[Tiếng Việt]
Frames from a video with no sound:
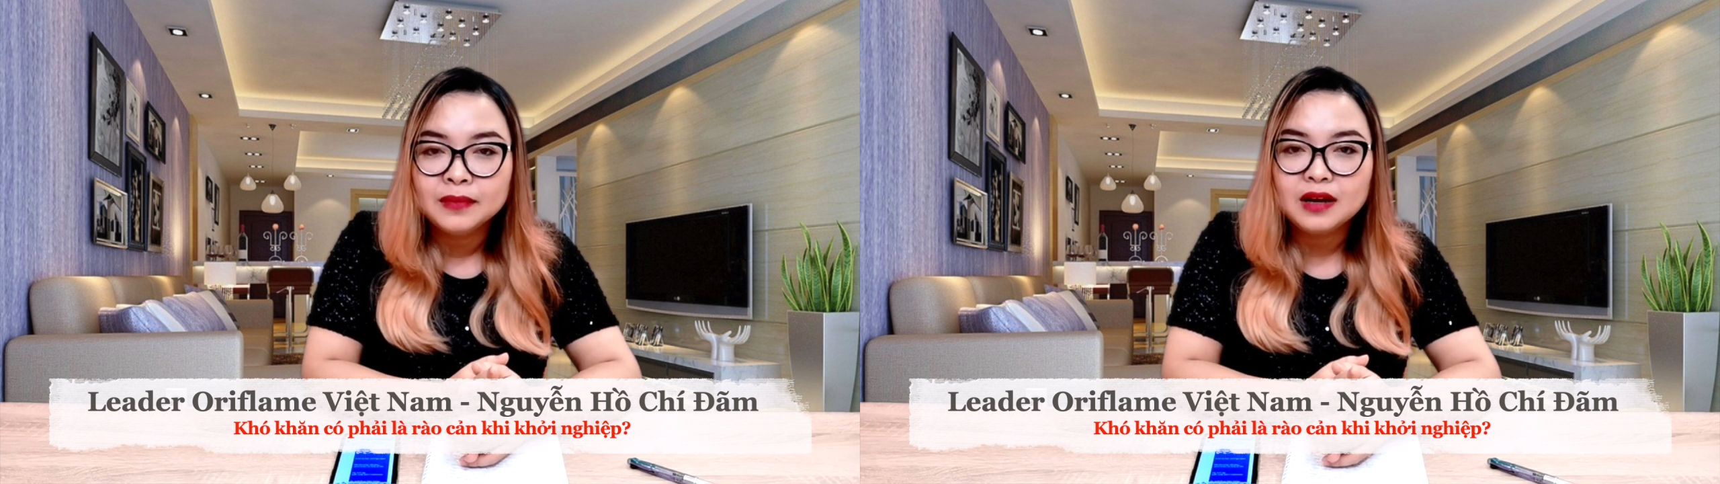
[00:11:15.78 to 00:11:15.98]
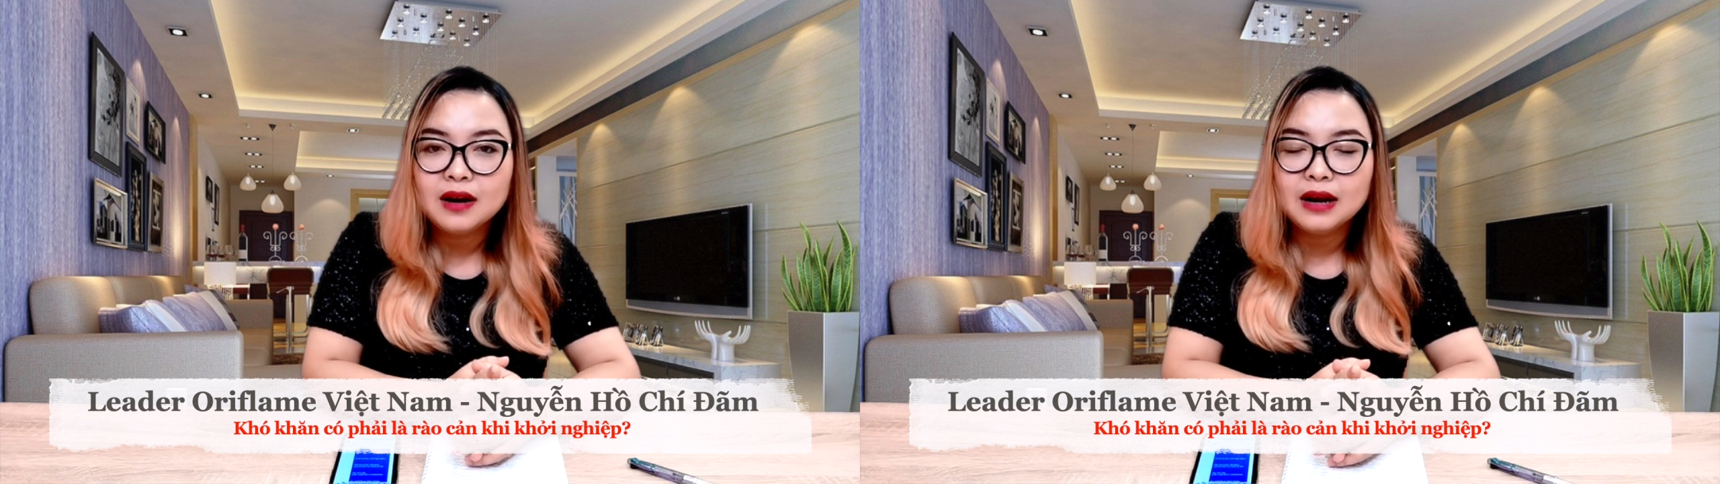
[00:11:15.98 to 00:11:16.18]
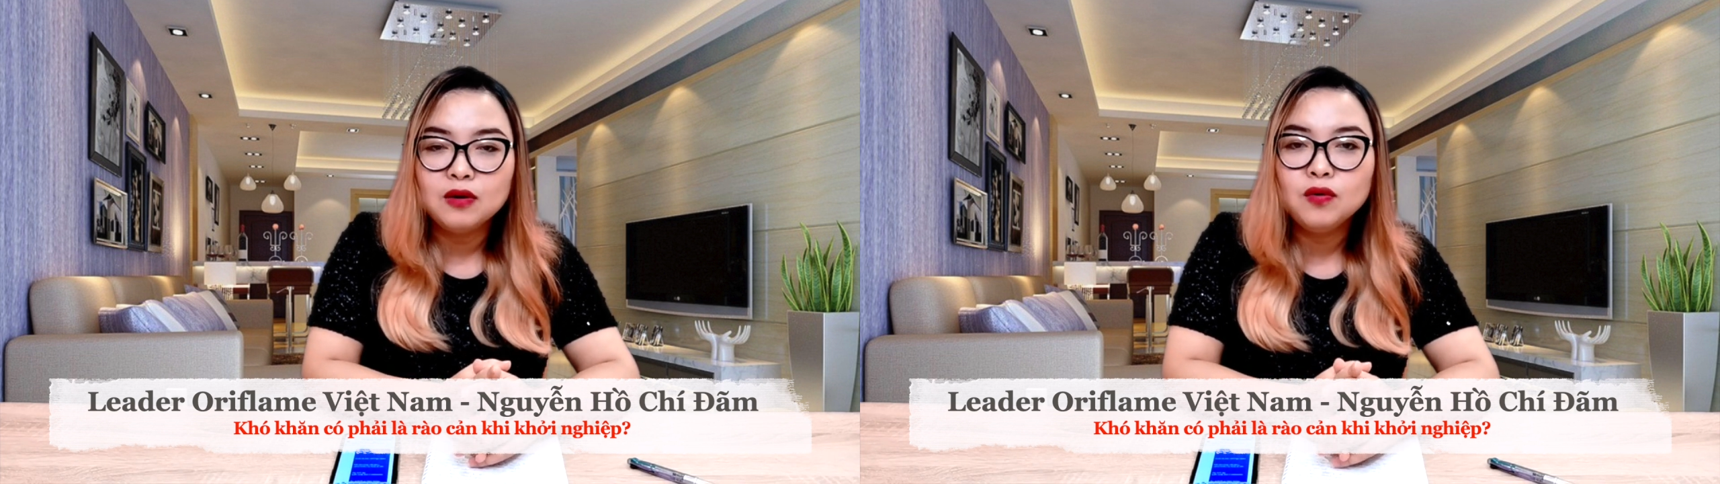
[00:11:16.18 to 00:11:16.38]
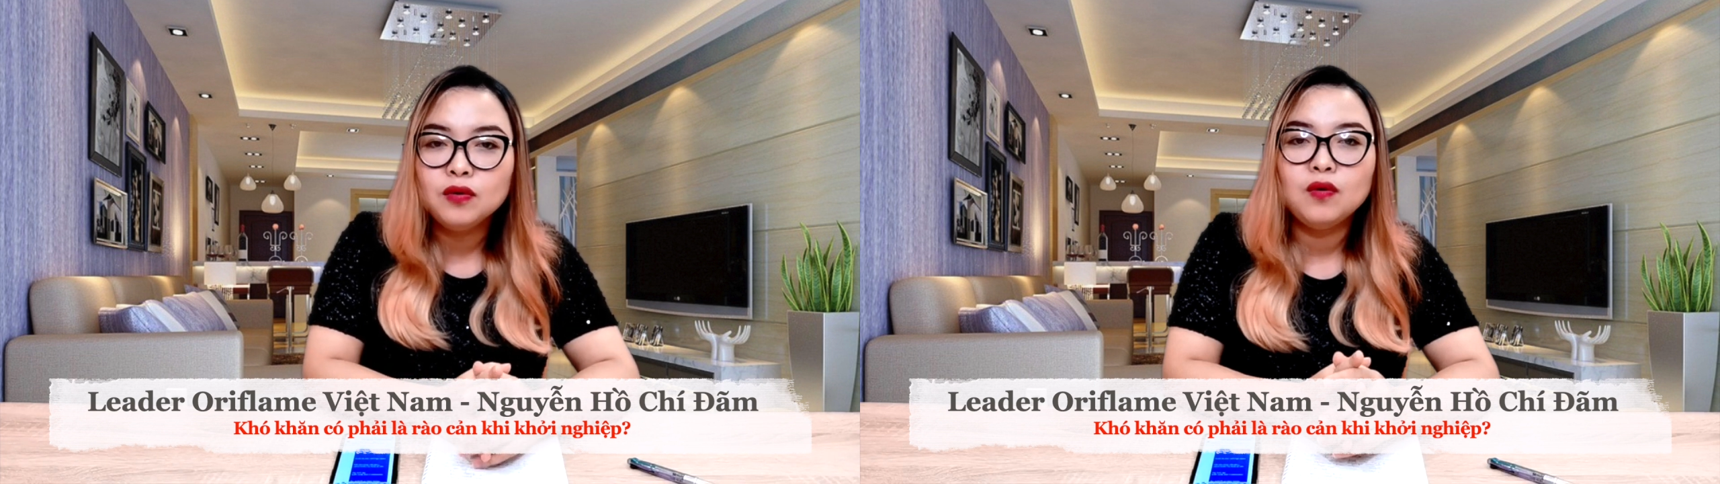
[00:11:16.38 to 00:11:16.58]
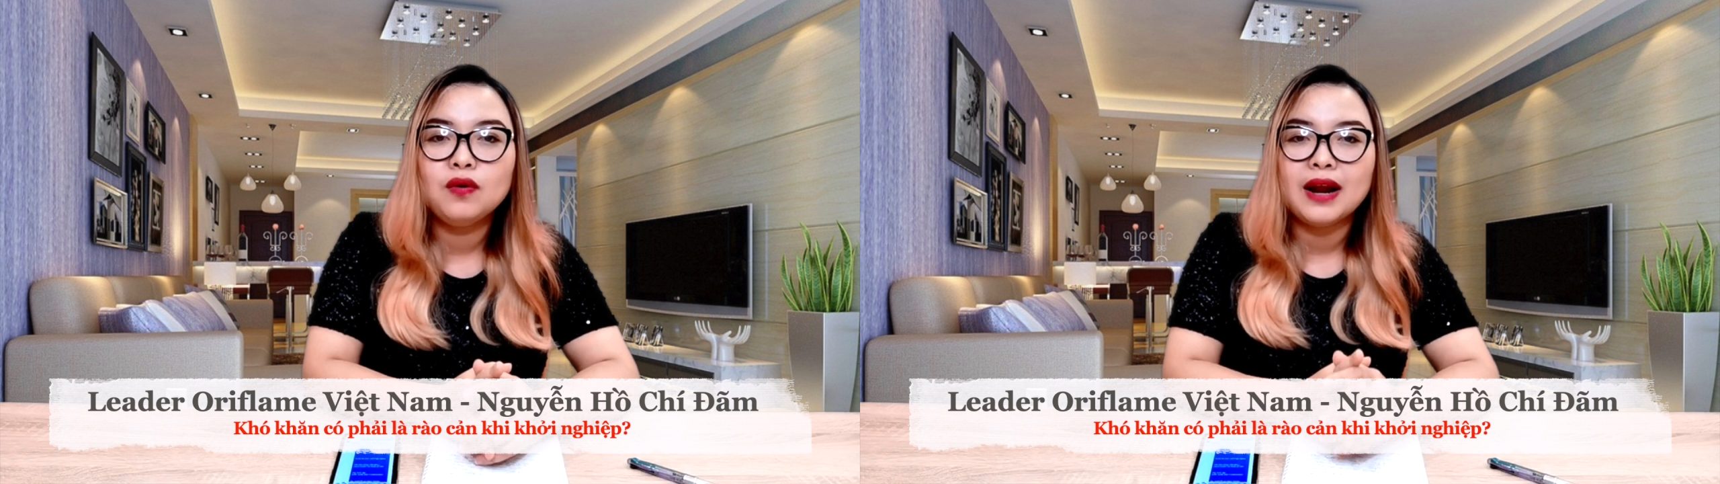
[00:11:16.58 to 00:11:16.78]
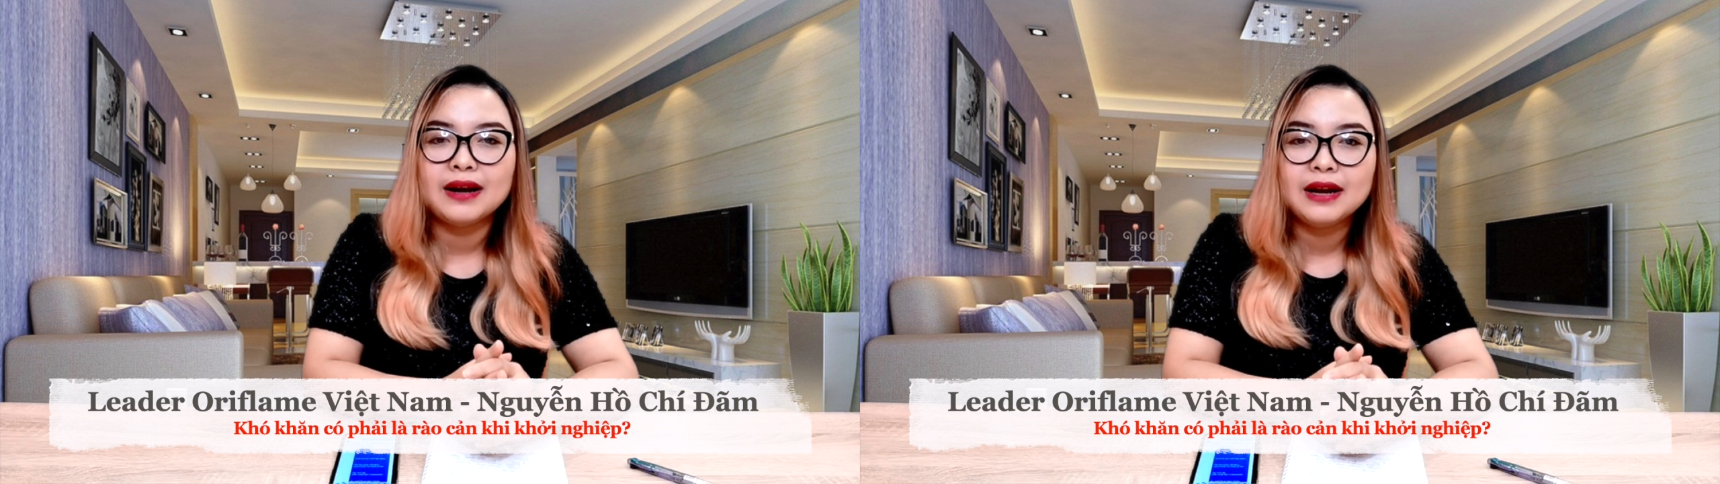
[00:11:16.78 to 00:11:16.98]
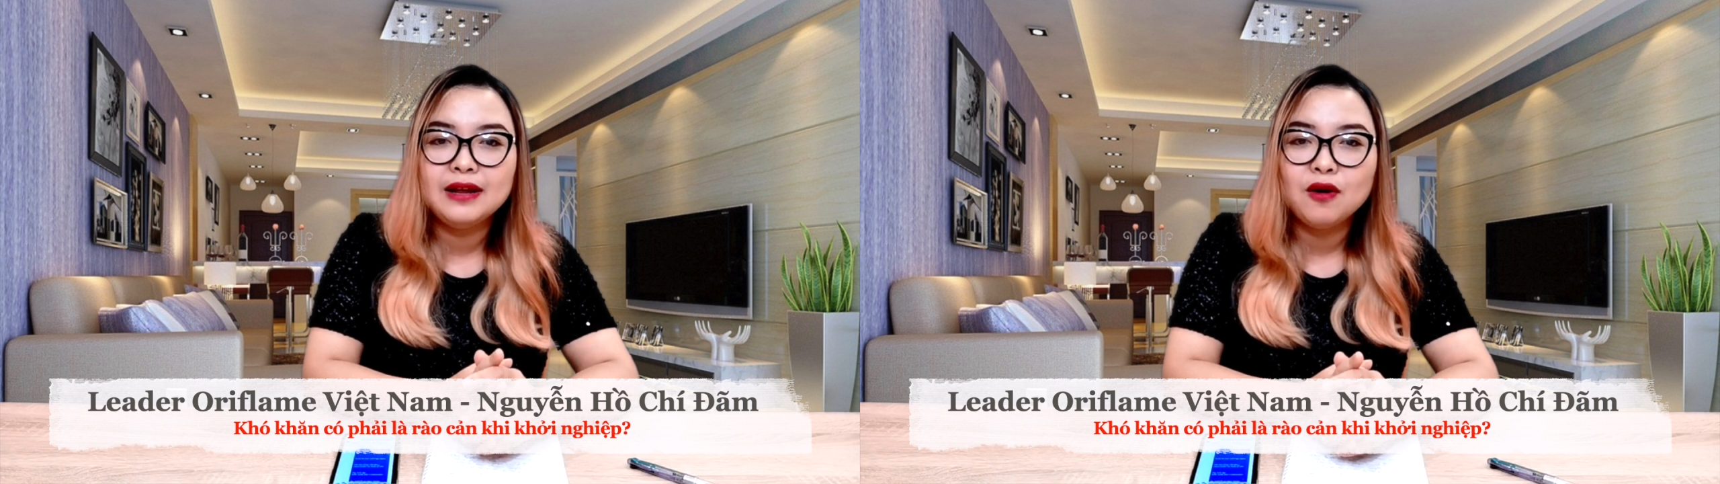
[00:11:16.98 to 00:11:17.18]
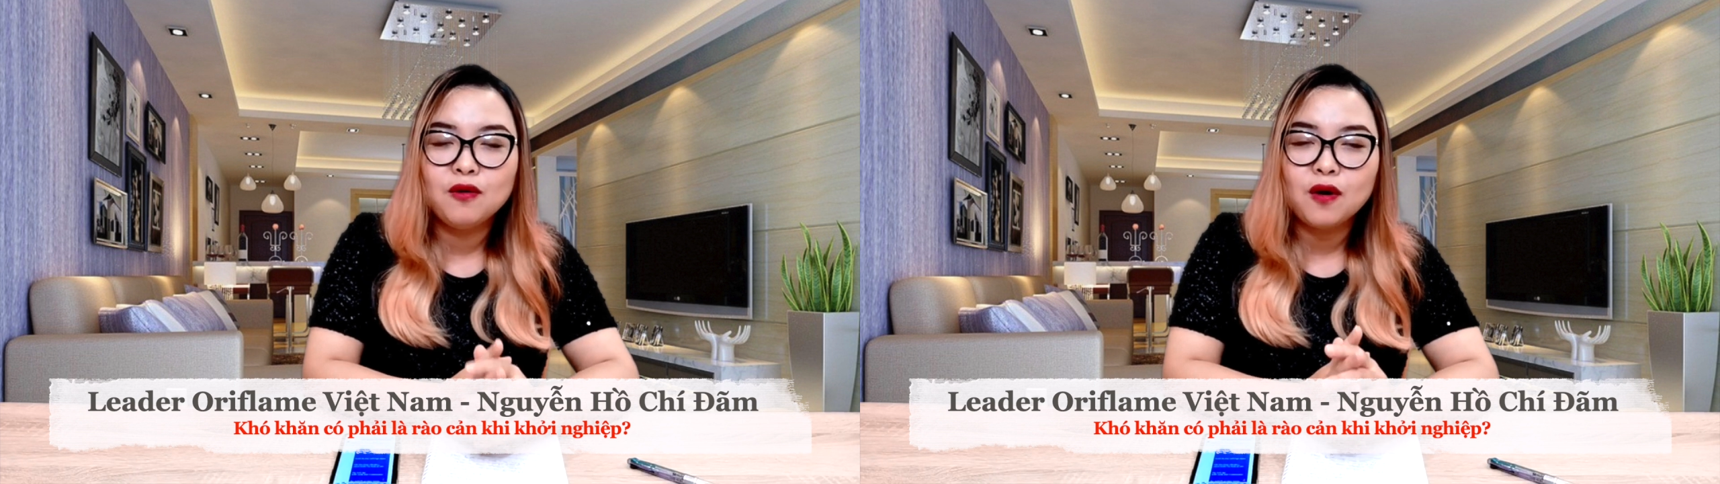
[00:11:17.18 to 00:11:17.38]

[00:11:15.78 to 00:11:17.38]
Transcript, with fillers: cho nên là luôn luôn là đi vô